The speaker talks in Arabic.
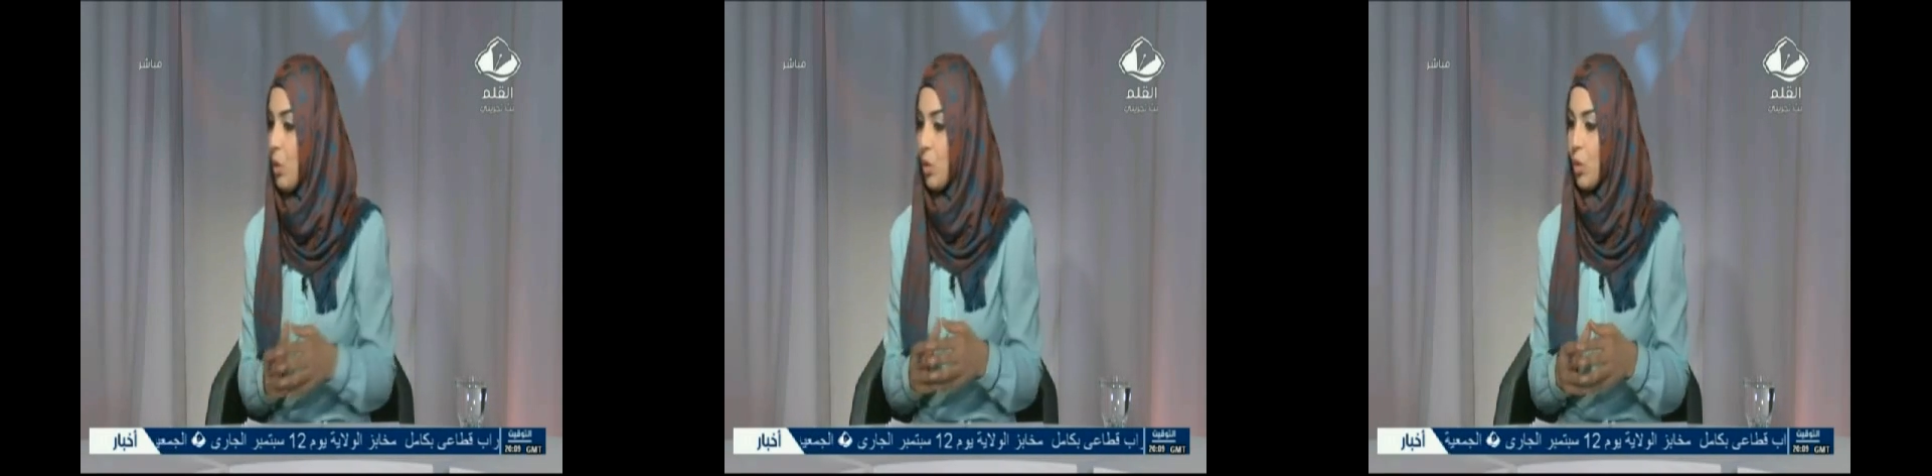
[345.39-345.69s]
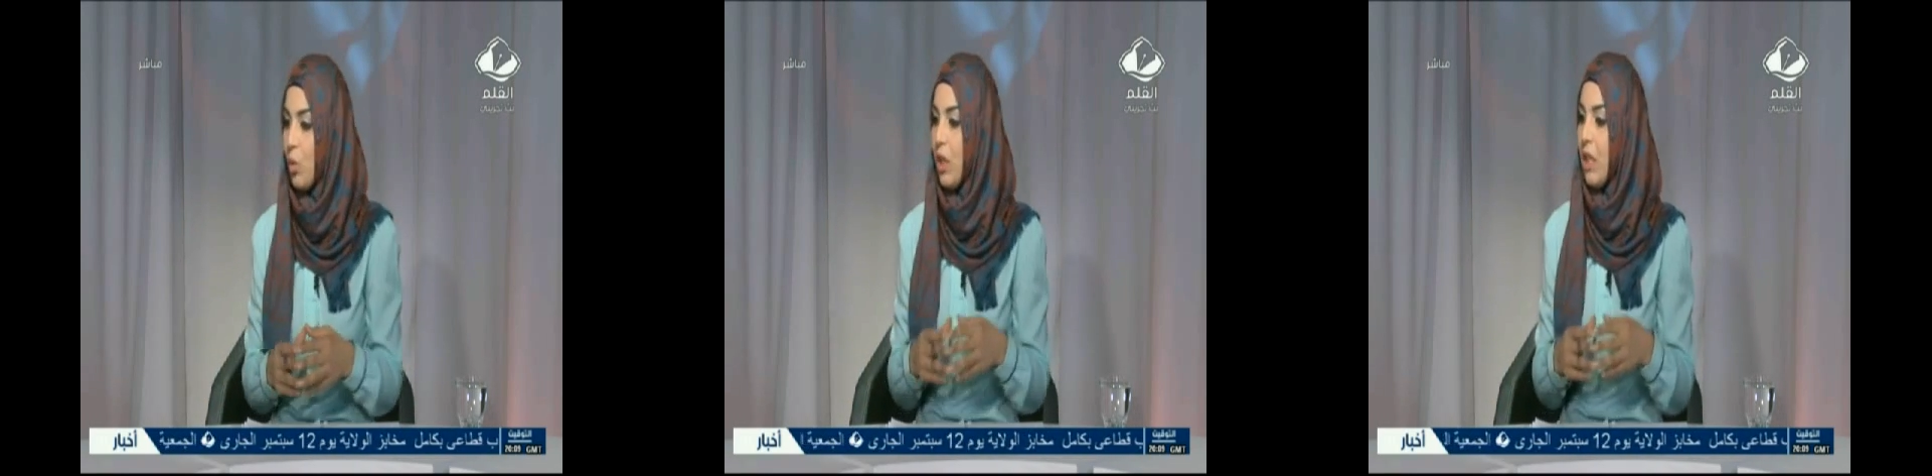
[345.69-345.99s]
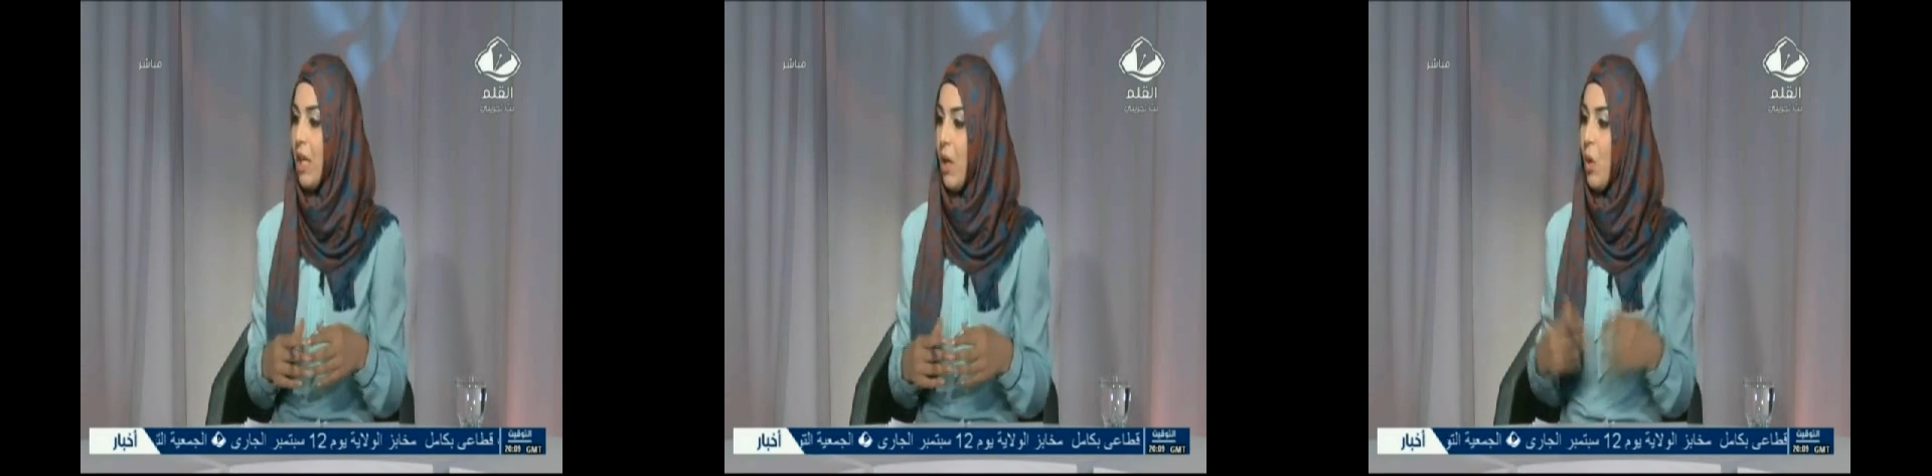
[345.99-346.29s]
كنت تقول
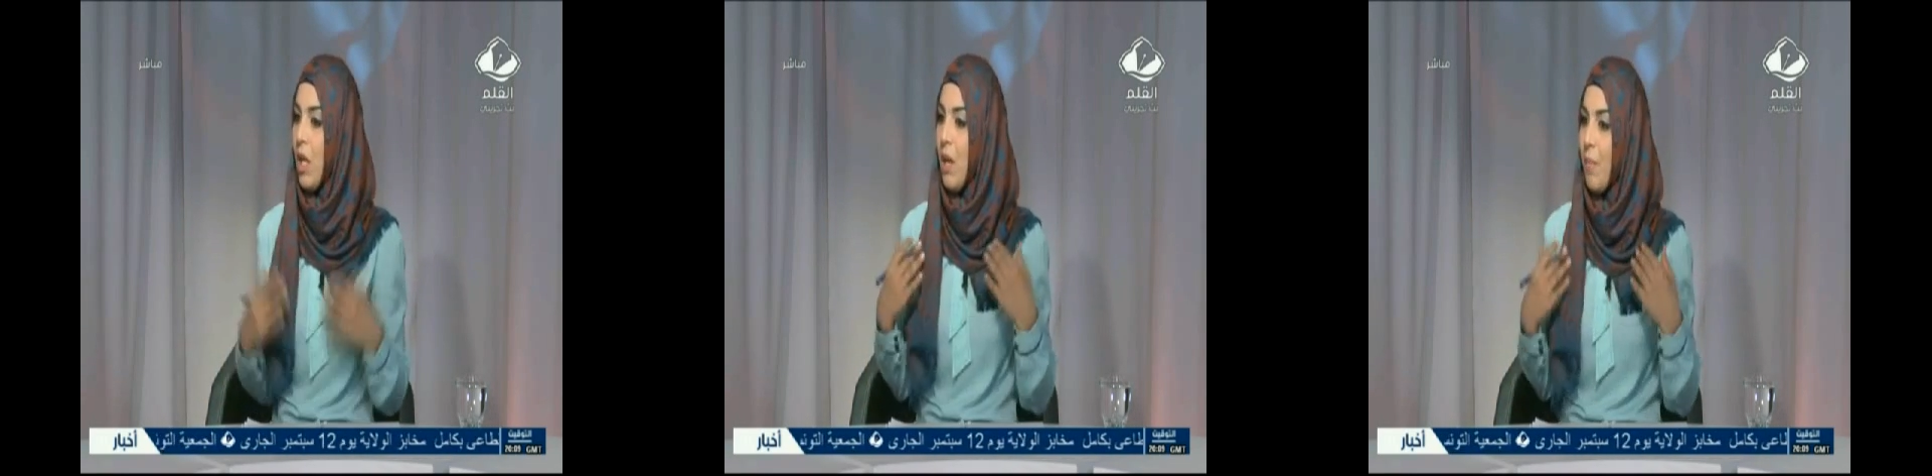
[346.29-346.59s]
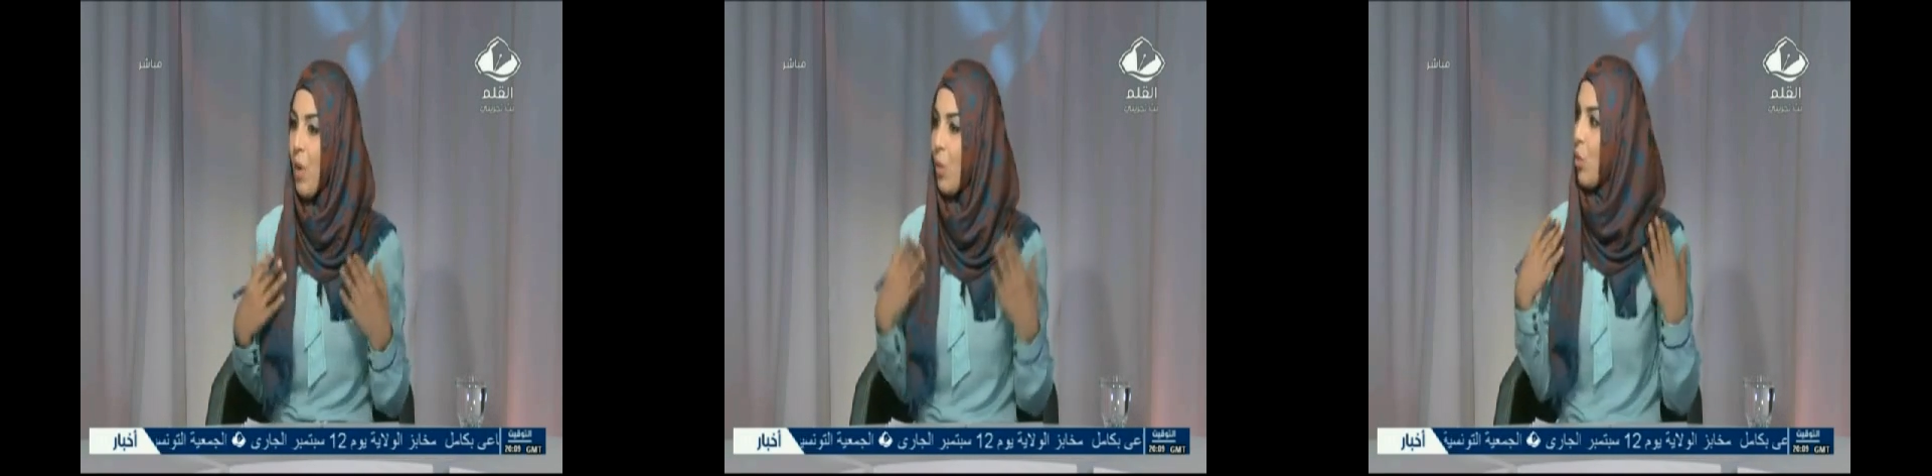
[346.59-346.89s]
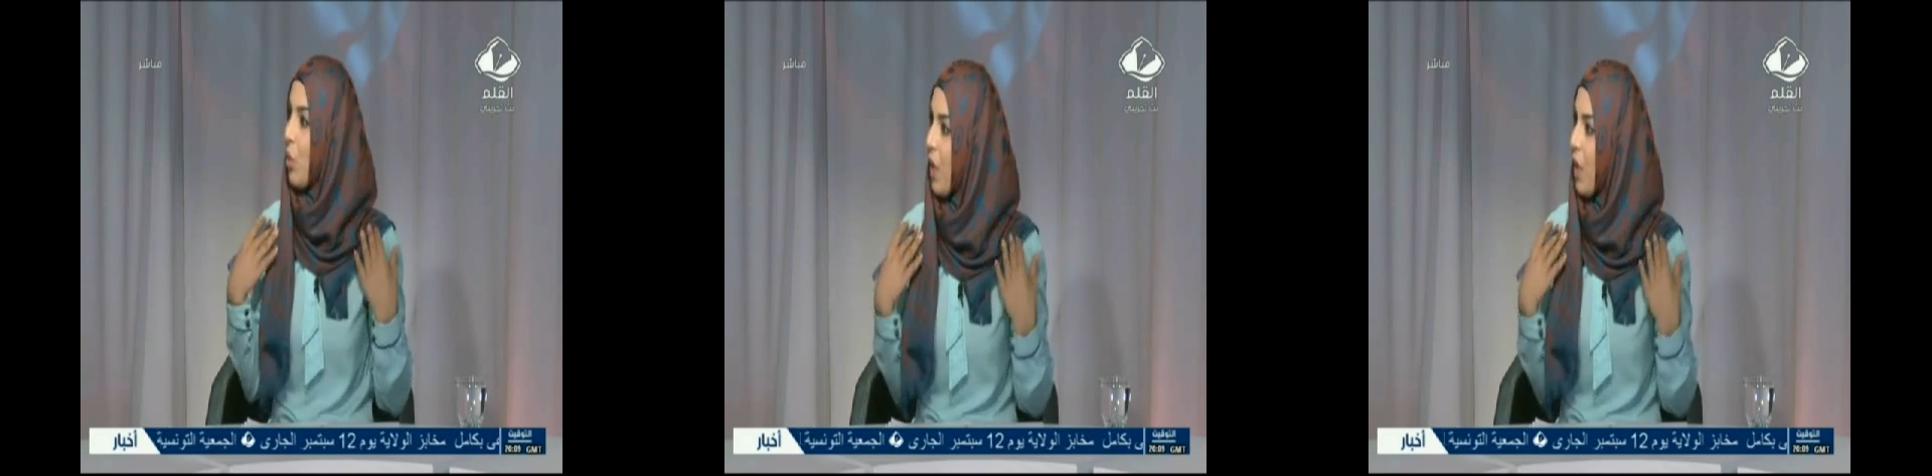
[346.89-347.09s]
اللي راهو موروث